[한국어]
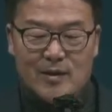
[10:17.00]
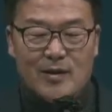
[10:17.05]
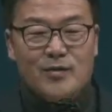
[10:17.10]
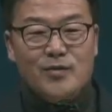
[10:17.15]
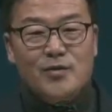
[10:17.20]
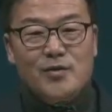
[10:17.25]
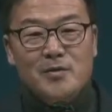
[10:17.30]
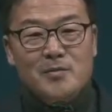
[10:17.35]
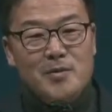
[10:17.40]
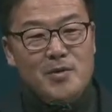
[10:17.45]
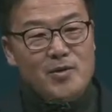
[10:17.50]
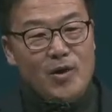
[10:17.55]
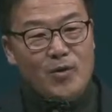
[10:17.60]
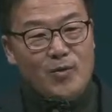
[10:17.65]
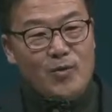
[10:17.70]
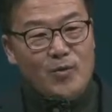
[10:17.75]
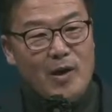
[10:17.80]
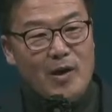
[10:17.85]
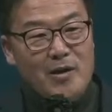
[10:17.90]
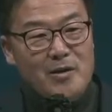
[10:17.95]
예수님은
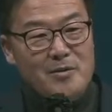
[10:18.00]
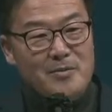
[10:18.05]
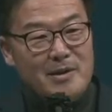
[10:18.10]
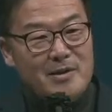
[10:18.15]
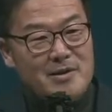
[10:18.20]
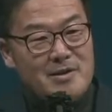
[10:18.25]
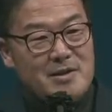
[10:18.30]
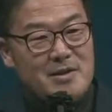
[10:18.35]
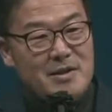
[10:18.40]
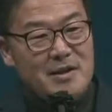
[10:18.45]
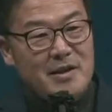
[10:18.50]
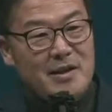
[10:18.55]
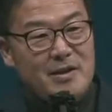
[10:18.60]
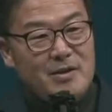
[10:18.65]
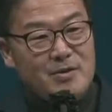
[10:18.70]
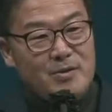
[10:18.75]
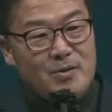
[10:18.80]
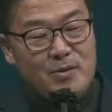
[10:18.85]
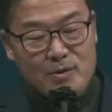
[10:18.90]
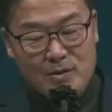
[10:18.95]
영광을 받으신 게
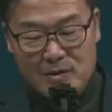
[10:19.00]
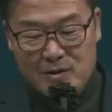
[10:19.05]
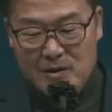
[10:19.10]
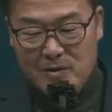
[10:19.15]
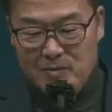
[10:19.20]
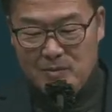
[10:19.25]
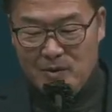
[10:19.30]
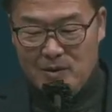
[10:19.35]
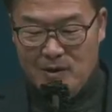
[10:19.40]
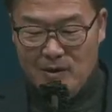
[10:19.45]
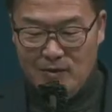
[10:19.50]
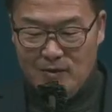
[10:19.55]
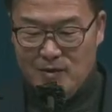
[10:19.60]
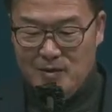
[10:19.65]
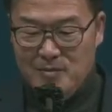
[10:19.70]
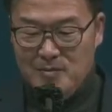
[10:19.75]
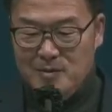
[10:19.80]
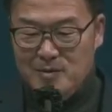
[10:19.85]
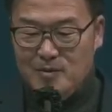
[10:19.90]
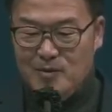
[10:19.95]
아니고 그때부터
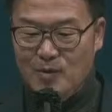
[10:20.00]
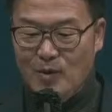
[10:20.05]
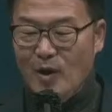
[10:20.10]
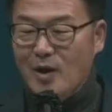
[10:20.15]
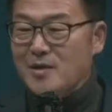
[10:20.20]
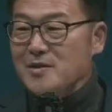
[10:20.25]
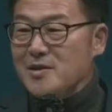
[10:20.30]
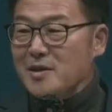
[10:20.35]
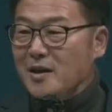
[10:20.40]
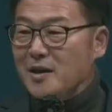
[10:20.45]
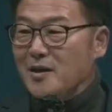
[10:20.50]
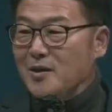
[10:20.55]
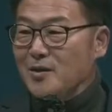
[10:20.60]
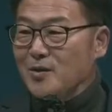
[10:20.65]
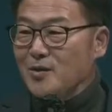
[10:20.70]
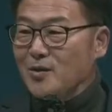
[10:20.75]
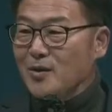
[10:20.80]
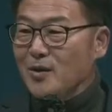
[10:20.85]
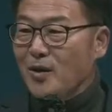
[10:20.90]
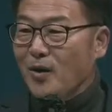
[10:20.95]
예수님은
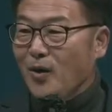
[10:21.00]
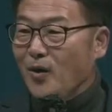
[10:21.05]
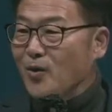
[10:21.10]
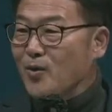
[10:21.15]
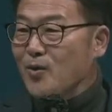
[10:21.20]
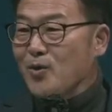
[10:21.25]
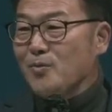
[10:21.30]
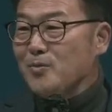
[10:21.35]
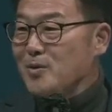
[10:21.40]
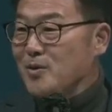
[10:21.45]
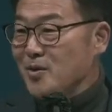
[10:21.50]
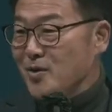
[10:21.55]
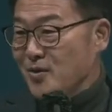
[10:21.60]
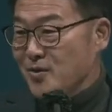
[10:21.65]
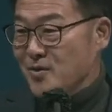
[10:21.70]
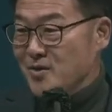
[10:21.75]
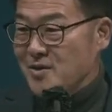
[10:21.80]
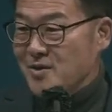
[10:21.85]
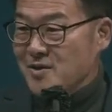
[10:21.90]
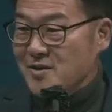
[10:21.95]
굉장한 어려움을
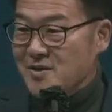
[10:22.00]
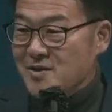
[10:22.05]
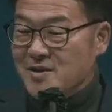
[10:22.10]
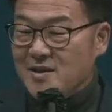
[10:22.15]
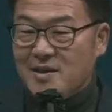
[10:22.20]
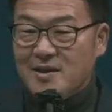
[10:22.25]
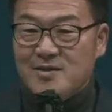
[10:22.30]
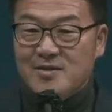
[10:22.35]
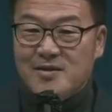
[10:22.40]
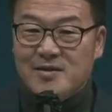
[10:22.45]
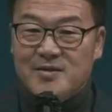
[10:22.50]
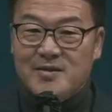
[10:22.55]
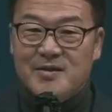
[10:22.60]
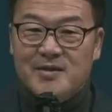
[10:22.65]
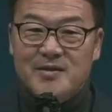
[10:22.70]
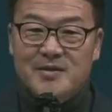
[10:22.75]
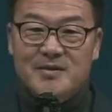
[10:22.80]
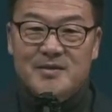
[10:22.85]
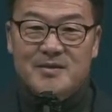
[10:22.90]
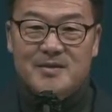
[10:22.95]
겪기
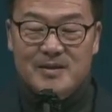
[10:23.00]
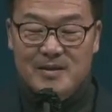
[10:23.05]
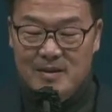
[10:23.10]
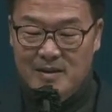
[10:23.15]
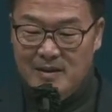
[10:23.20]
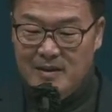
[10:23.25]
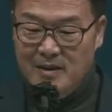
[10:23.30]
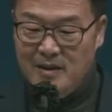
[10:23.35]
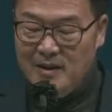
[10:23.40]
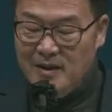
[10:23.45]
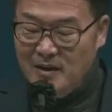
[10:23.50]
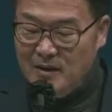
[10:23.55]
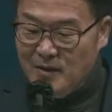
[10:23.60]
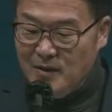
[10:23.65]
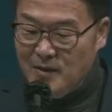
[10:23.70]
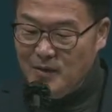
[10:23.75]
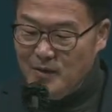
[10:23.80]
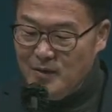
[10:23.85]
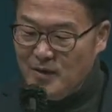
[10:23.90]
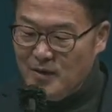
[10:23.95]
시작하셨어요.
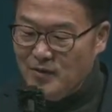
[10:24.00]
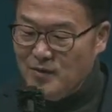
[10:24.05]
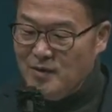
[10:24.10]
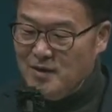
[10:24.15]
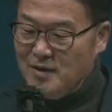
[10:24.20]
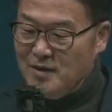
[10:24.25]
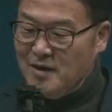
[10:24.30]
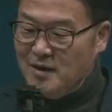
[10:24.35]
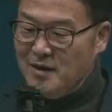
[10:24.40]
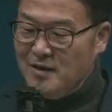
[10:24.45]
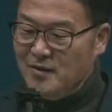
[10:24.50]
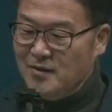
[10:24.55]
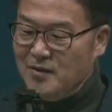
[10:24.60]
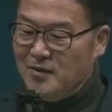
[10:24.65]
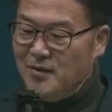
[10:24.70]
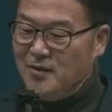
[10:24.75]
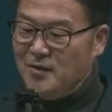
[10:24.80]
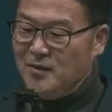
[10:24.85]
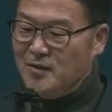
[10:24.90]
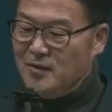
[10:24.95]
그리고
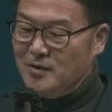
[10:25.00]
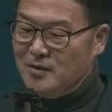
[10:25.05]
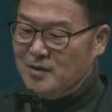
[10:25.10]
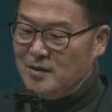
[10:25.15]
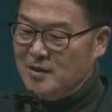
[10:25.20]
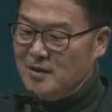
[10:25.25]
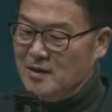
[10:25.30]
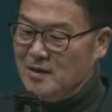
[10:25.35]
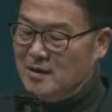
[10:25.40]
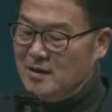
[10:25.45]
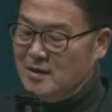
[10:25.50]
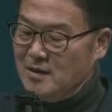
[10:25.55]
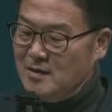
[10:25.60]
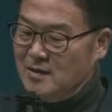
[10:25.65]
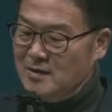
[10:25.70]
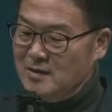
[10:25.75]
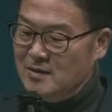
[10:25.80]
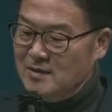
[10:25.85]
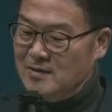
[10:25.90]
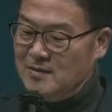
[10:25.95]
예수님께서
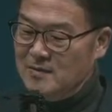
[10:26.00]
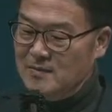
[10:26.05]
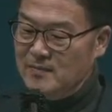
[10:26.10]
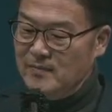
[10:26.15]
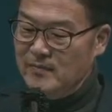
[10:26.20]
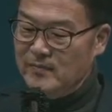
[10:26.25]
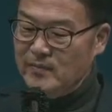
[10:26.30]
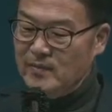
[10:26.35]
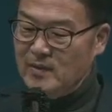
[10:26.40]
그